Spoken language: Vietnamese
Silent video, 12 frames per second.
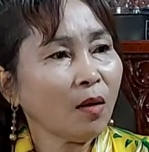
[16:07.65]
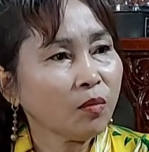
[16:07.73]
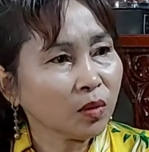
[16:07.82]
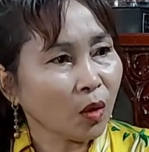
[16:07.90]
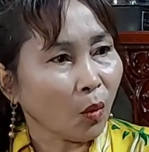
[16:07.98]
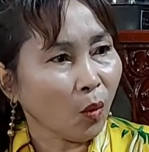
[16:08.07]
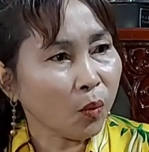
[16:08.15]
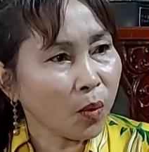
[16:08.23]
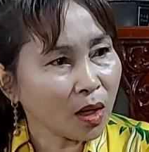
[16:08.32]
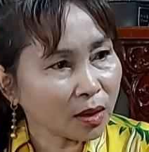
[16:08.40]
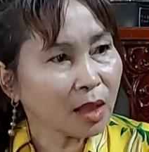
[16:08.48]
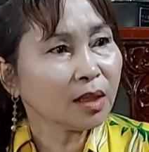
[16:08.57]
không đủ
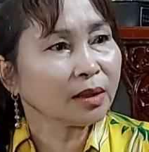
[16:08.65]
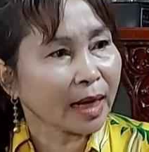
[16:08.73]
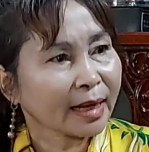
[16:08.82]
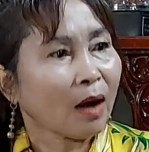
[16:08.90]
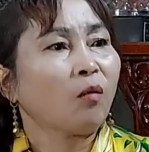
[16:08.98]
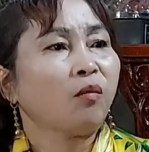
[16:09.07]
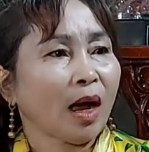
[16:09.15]
phước đức để cầu